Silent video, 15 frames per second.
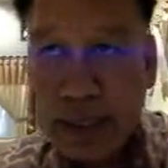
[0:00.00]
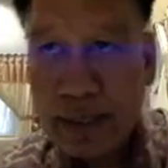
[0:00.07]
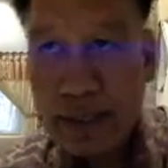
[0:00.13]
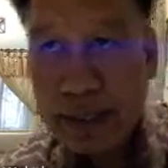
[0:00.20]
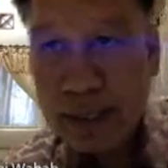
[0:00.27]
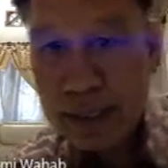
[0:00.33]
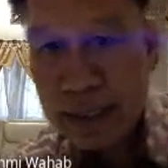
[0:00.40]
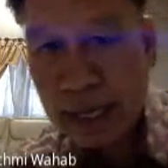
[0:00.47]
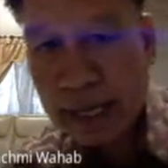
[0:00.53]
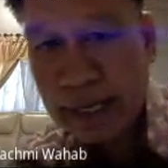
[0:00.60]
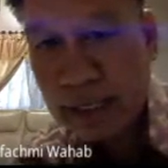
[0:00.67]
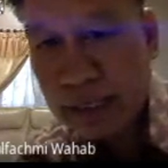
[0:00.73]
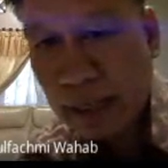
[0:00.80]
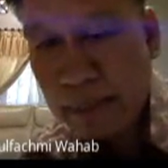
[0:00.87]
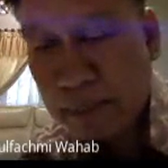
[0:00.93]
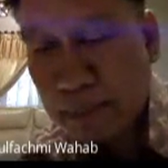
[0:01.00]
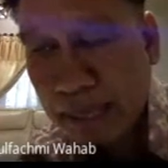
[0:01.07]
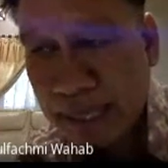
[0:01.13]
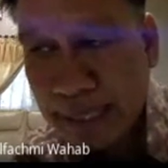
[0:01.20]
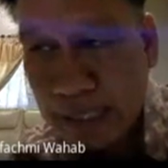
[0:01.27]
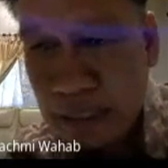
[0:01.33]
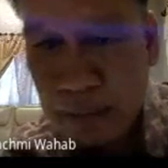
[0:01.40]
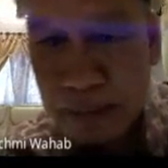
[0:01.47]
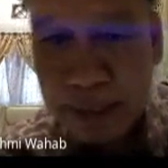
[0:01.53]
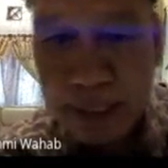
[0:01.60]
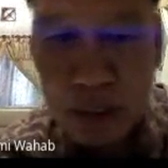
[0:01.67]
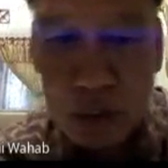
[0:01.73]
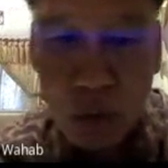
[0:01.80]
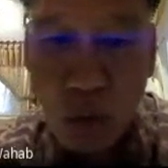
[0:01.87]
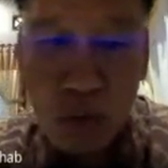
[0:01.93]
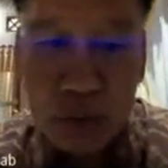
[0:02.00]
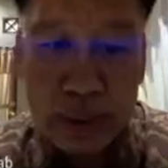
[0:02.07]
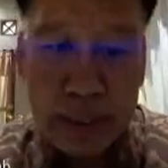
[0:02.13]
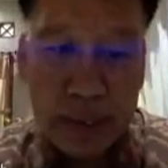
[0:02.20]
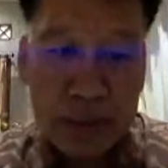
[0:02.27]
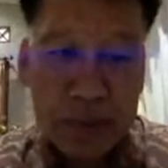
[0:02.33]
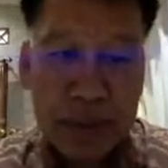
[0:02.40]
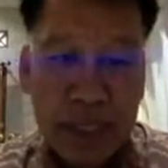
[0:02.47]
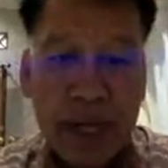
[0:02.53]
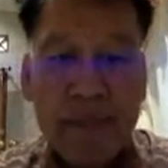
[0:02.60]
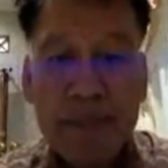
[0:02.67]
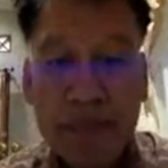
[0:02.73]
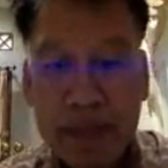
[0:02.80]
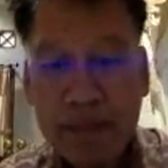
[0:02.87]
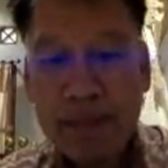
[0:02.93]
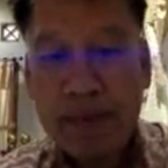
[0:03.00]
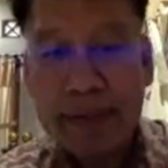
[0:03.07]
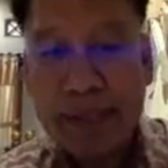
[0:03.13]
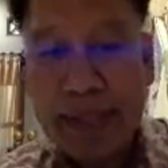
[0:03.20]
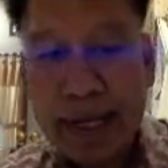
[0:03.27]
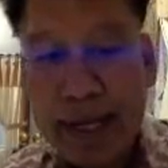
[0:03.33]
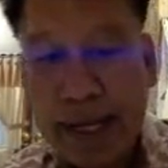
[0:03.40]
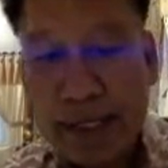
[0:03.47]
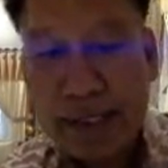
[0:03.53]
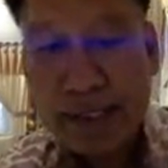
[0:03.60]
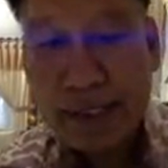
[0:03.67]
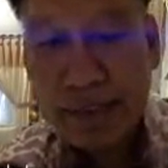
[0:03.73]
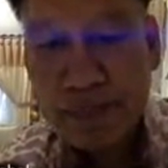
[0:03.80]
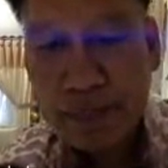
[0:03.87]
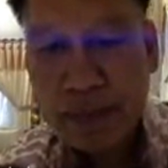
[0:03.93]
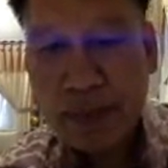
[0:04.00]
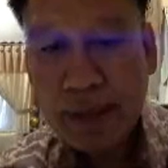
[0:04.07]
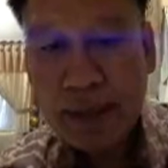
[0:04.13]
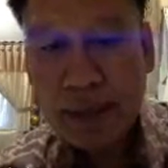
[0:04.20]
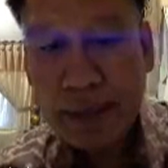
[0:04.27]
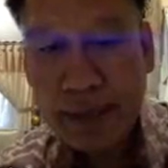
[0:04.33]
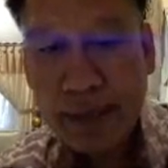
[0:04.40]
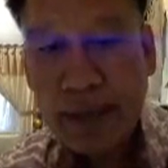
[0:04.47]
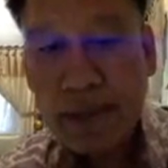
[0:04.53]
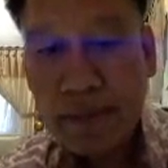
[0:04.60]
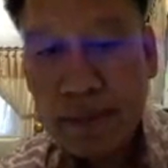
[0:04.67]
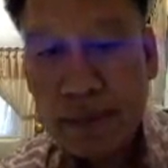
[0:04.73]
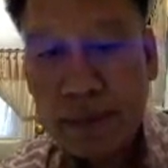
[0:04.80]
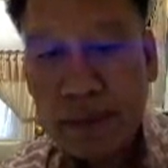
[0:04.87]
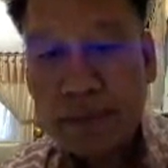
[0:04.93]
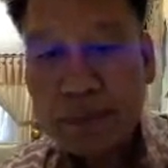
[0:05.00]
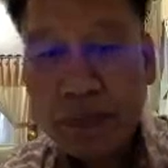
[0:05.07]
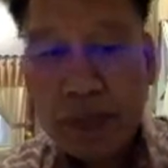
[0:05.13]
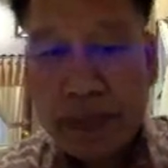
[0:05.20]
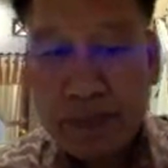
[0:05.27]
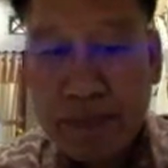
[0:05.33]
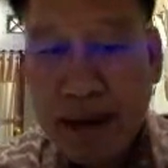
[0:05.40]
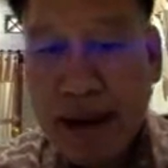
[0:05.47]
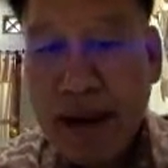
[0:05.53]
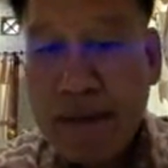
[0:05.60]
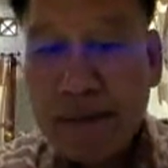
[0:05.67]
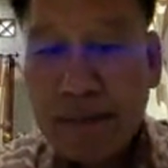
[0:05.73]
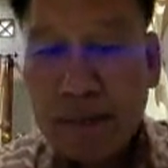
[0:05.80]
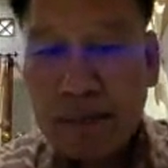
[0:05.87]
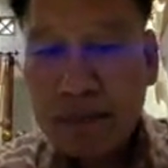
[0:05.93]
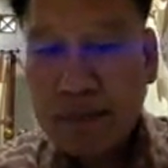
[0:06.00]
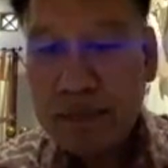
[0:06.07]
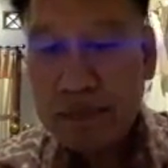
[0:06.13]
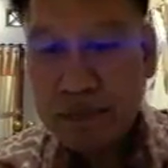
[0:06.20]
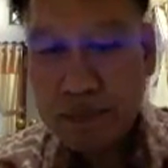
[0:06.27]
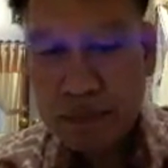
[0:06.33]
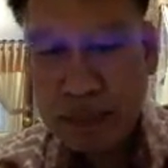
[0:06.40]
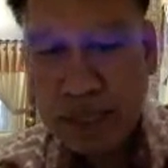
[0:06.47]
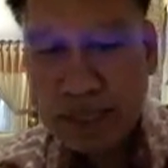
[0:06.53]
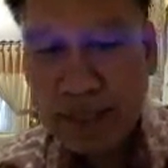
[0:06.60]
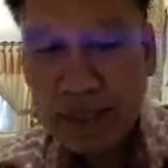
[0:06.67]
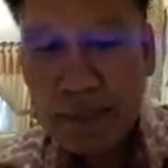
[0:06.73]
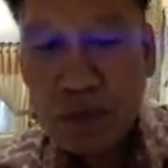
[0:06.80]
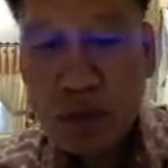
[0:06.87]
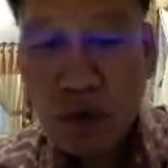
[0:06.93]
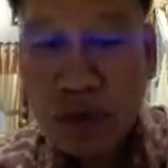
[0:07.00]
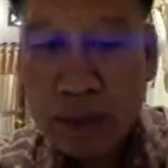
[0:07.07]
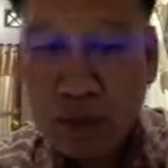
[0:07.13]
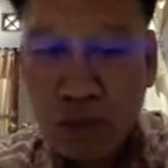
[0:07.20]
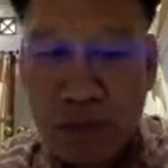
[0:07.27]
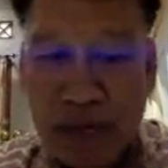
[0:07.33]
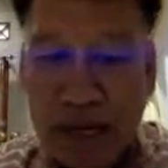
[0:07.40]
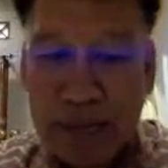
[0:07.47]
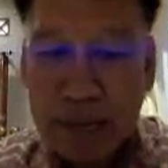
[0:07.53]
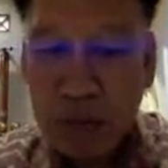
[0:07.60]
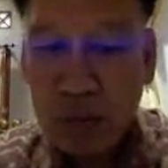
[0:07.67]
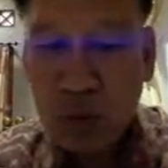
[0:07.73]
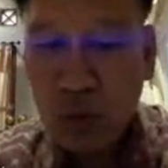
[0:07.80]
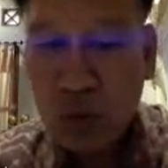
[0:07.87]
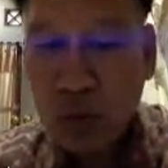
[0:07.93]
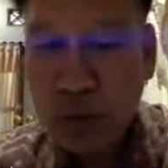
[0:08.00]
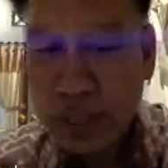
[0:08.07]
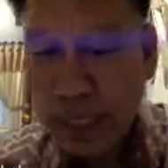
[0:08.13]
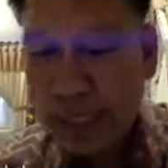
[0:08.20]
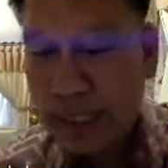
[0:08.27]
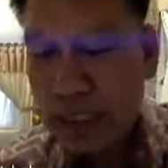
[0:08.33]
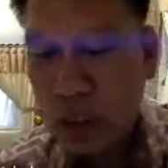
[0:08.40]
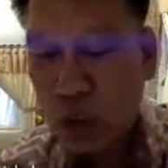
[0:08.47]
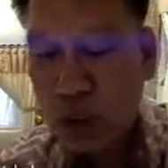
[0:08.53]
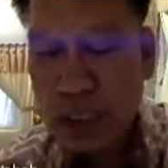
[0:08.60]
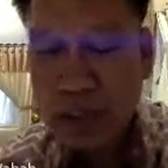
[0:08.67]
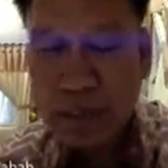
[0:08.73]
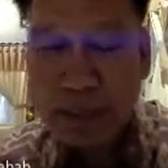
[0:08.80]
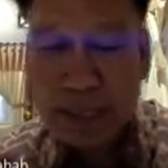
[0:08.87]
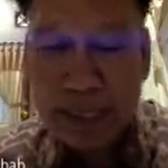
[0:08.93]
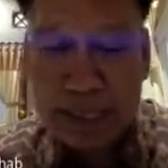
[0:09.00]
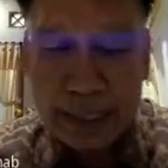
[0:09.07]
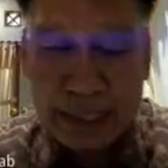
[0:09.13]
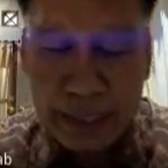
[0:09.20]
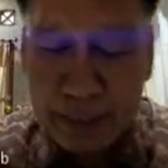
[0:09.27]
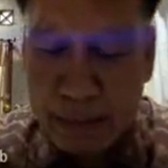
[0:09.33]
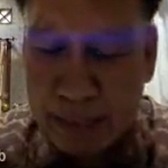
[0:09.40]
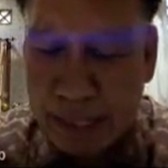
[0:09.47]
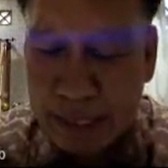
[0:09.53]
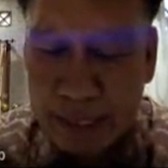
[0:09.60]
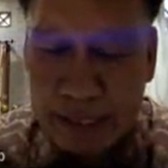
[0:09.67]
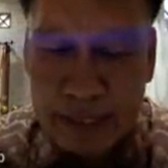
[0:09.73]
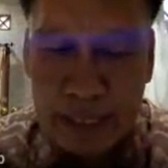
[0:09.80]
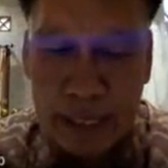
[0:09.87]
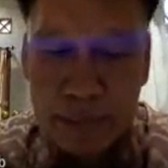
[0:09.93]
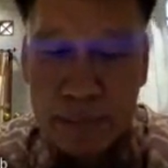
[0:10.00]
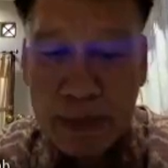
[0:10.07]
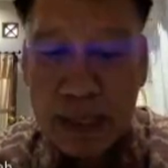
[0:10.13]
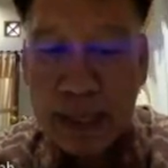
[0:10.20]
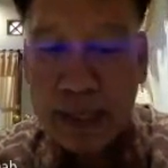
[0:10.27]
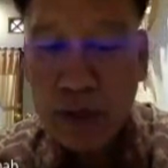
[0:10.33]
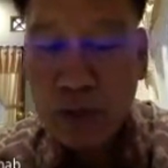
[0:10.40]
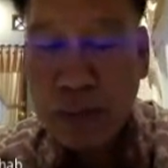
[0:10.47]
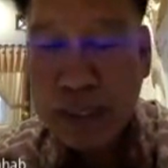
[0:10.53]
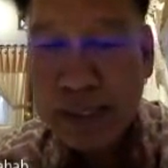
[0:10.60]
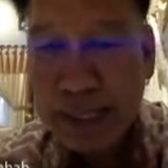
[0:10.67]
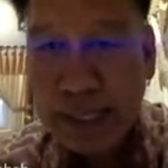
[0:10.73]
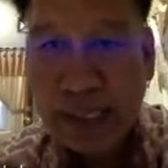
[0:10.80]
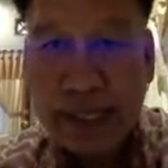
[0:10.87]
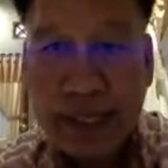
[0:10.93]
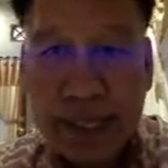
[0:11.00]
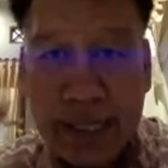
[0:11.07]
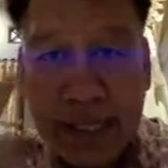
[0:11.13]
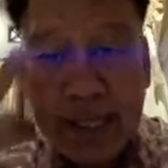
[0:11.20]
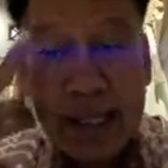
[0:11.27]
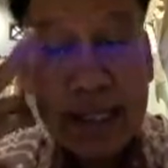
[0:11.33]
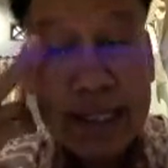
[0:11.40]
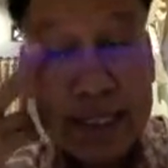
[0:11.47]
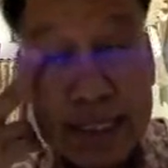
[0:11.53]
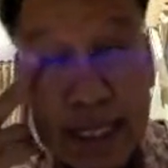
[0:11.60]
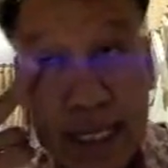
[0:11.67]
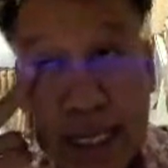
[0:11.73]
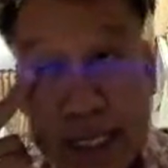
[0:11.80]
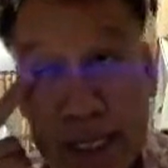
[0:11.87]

jadi kayak tampilannya seperti stroke gitu ya. Jadi memang tidak khas. Ya. Demam yang timbul, nafsu makan menurun, ya itu yang namanya dinamakan gejala paraneoplastik. Gejala